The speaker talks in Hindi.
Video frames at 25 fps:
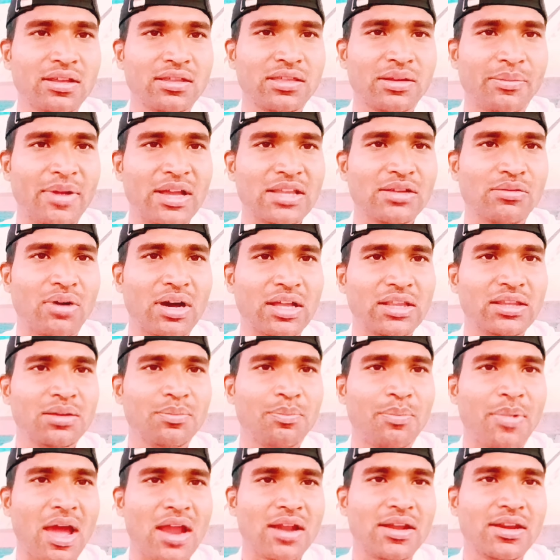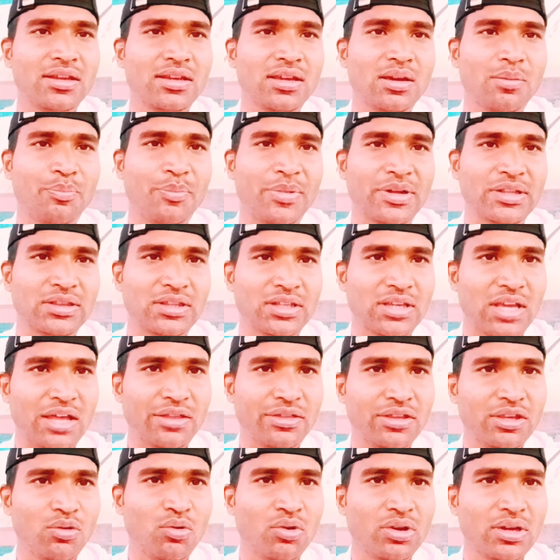से समाजवादी पार्टी के
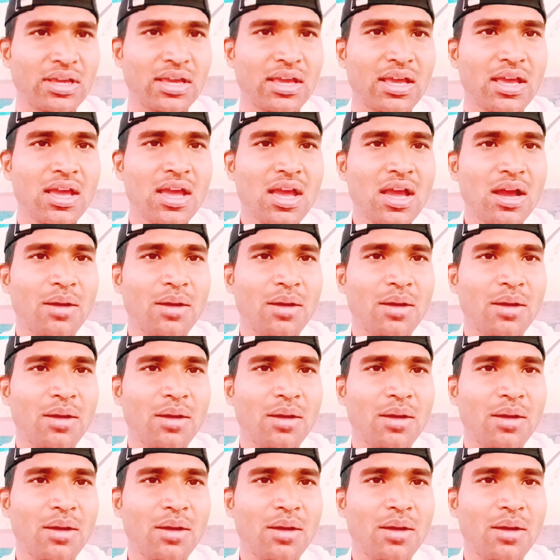प्रत्याशी होंगे